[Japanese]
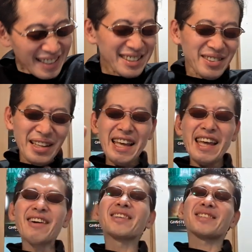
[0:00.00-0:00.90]
ちょっと
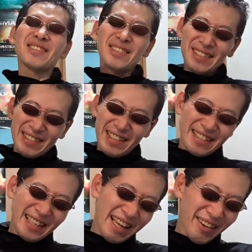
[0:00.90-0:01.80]
絵絵を想像してくだ
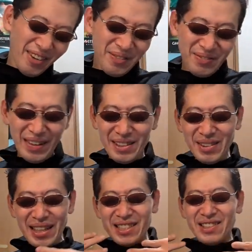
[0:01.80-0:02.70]
さい、絵を。まあ
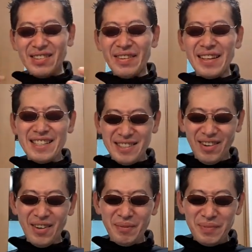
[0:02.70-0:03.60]
ドレスのままです
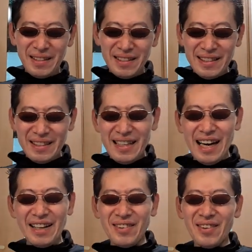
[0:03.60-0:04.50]
よ。
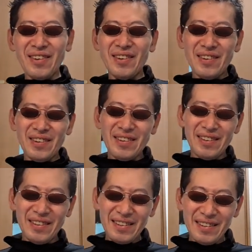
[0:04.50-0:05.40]
あ
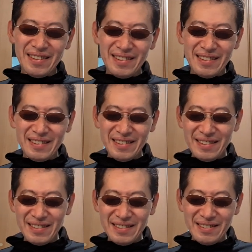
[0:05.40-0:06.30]

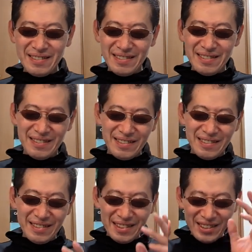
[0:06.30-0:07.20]

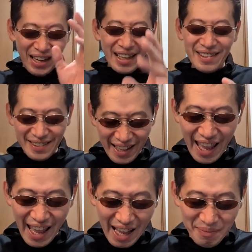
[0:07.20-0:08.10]
のー、座っ
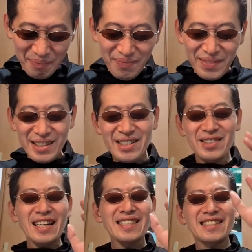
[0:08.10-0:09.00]
て、
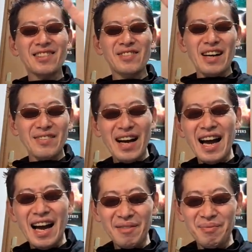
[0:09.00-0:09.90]
素足のま
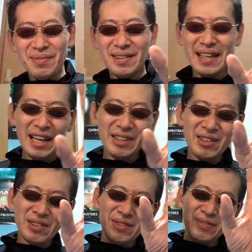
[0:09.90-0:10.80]
ま
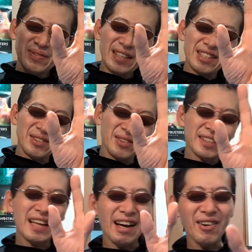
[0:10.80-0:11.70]
レッグプレスの
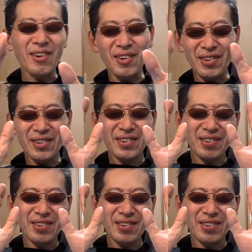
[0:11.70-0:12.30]
板を